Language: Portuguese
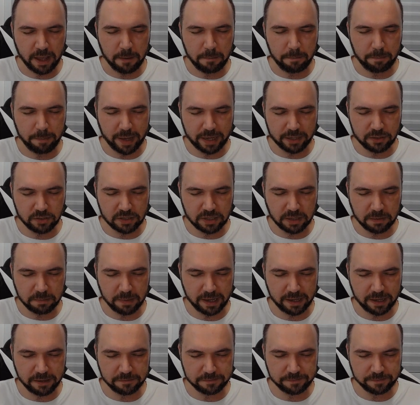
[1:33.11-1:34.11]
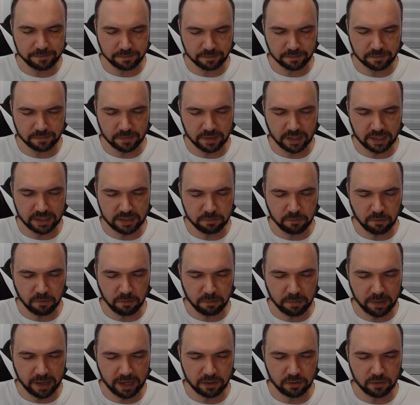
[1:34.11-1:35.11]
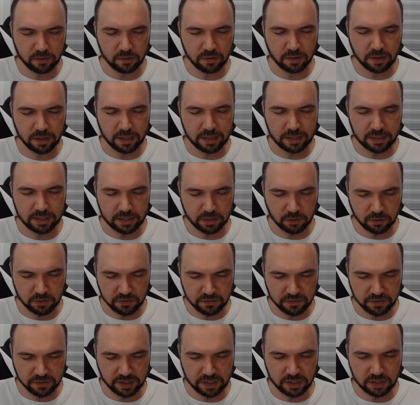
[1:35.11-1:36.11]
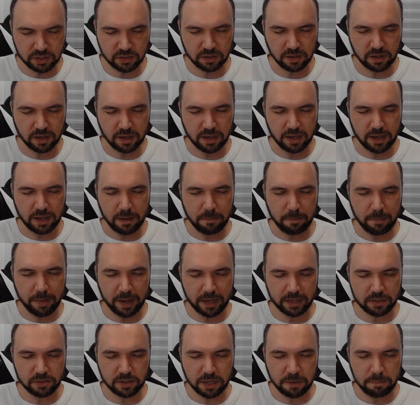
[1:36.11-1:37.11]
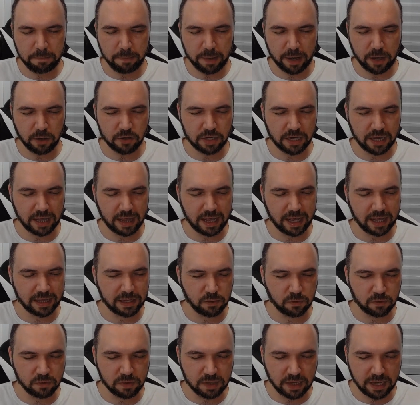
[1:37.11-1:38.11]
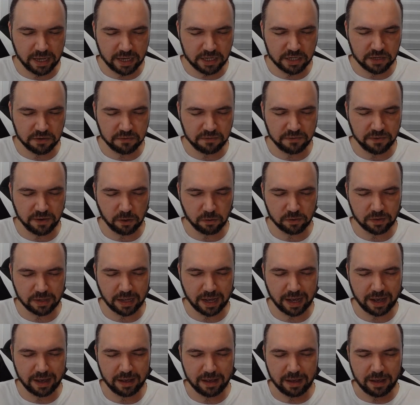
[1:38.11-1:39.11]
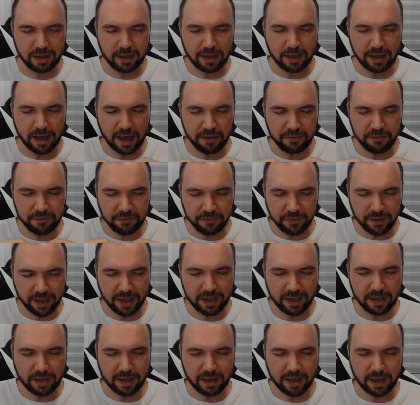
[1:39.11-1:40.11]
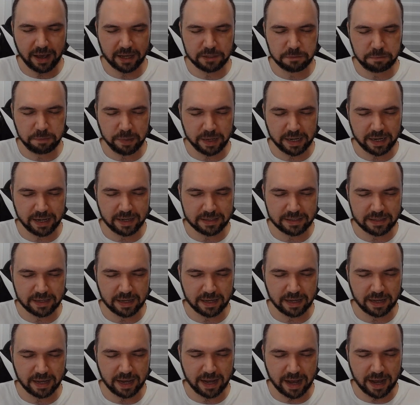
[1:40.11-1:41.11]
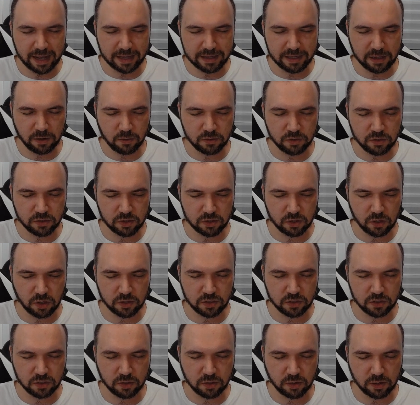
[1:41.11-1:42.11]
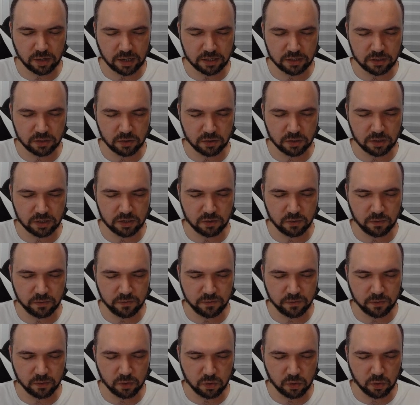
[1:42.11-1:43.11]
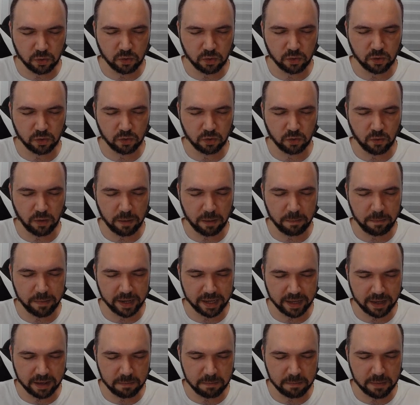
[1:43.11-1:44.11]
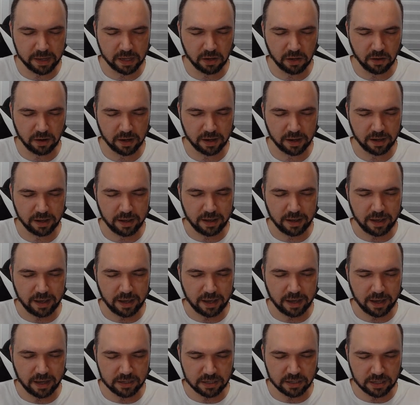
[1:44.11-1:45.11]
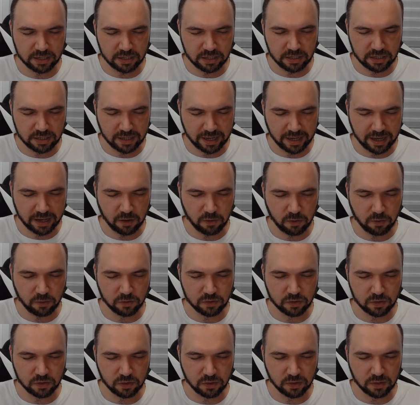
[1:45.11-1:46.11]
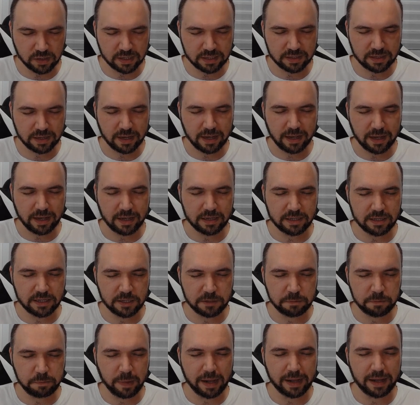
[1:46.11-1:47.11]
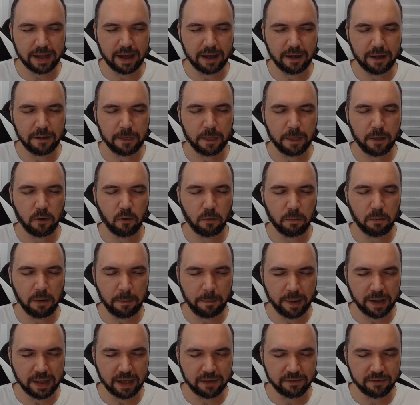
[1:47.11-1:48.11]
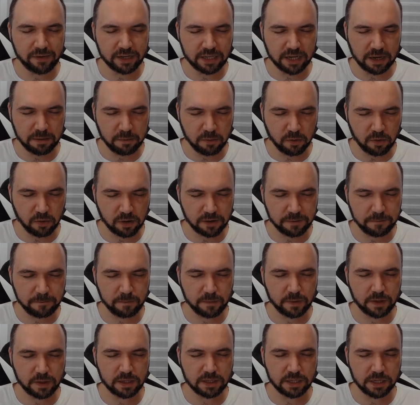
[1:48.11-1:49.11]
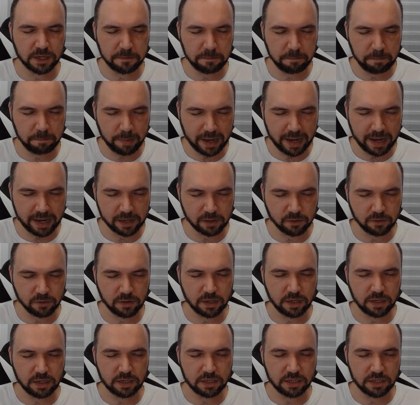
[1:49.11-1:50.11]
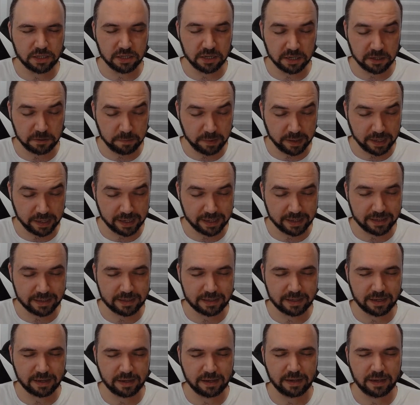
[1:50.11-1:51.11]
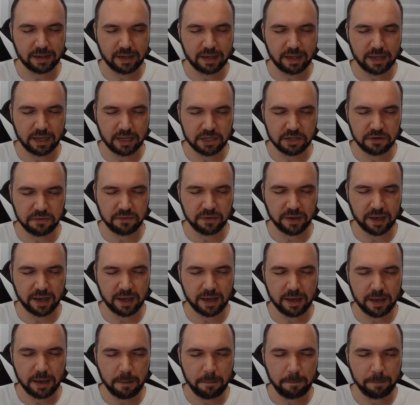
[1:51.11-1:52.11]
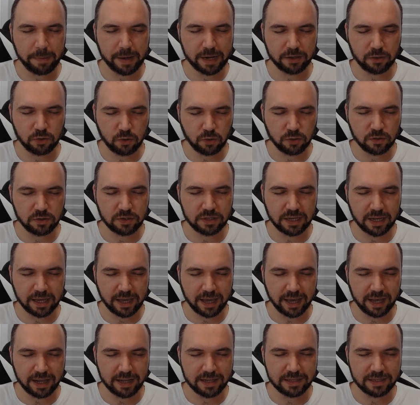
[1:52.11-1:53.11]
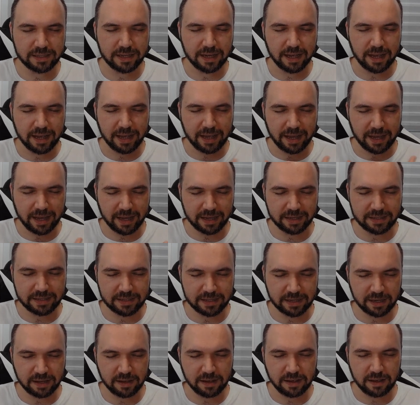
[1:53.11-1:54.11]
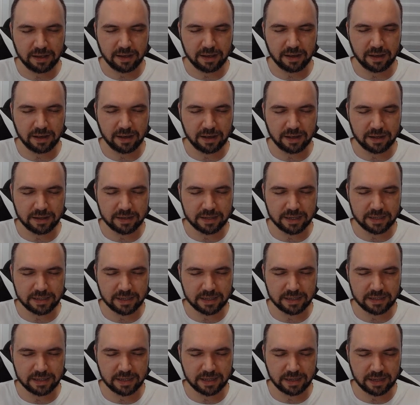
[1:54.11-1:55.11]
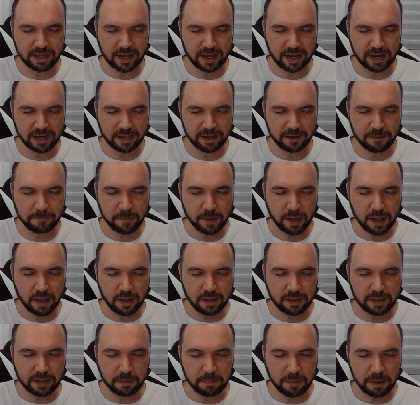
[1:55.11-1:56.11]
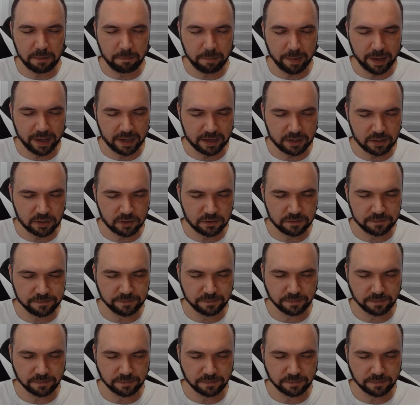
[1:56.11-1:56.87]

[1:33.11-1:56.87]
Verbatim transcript: Peço também, nesse momento tão difícil, peço que Pai Oxalá não deixe faltar a fé, a esperança em cada um dos nossos corações, num futuro, num amanhã melhor, que a gente tenha condições de espalhar uma palavra de amor, de amparo, de esperança e de fé para todos aqueles que assim ah, necessitarem. Também peço,